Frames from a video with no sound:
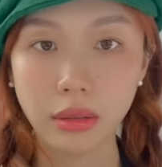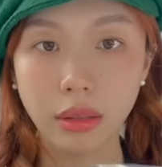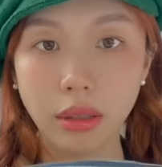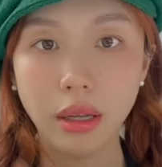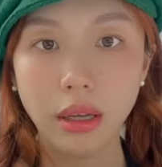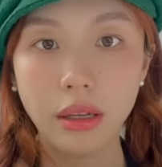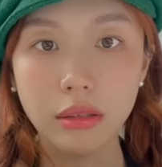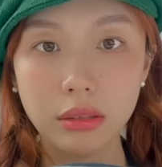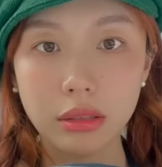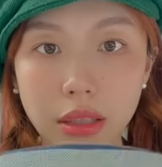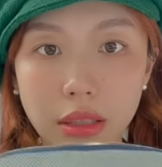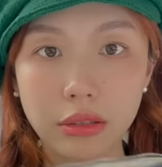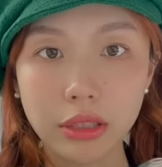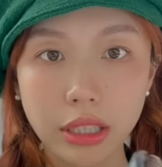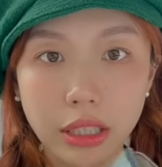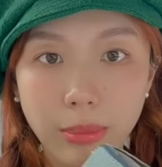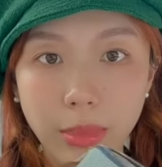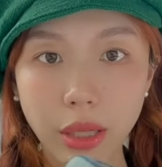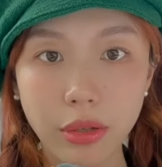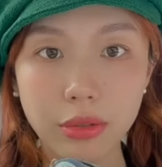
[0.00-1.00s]
好，然后
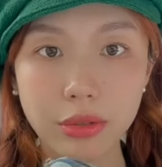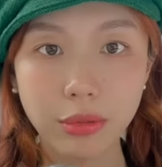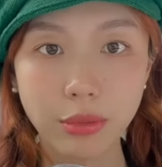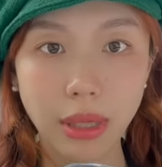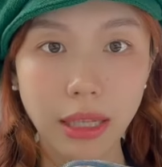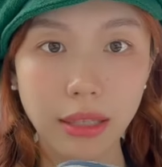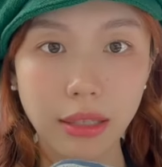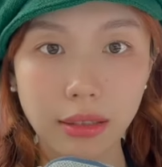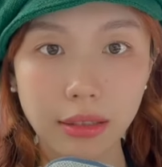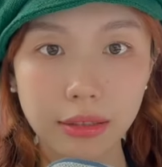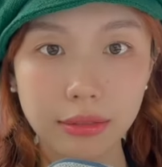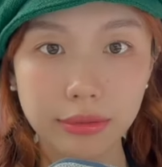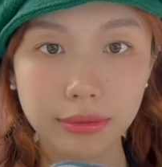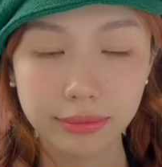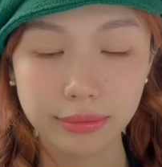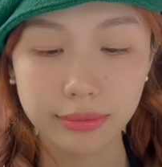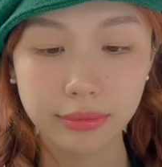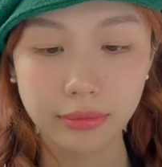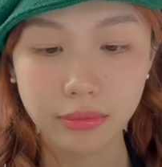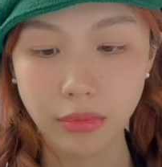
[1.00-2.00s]
这个包就完了。
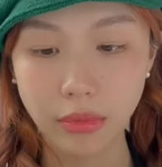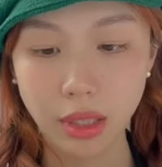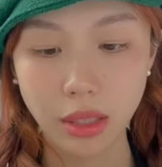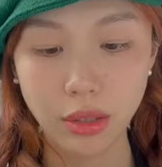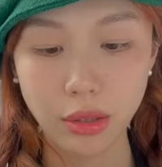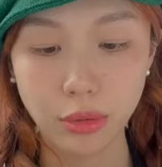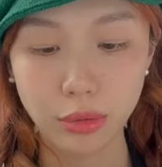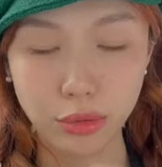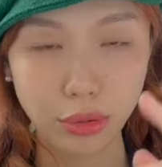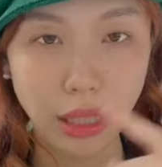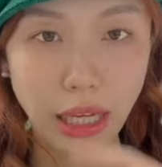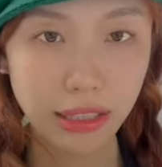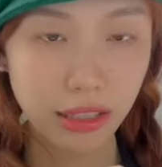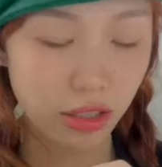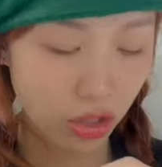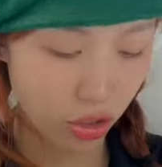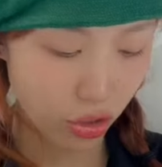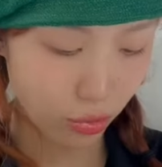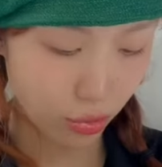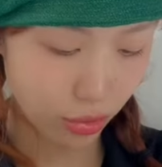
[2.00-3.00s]
我觉得还
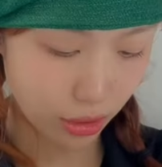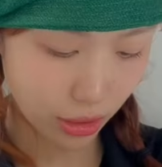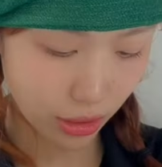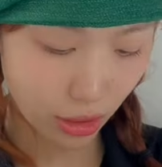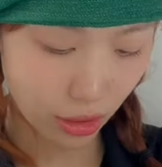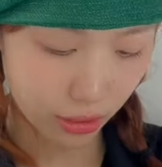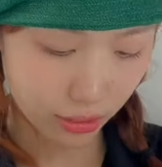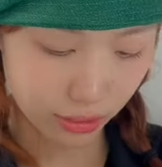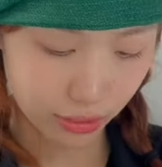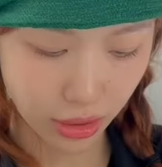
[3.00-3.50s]
挺实用的呢，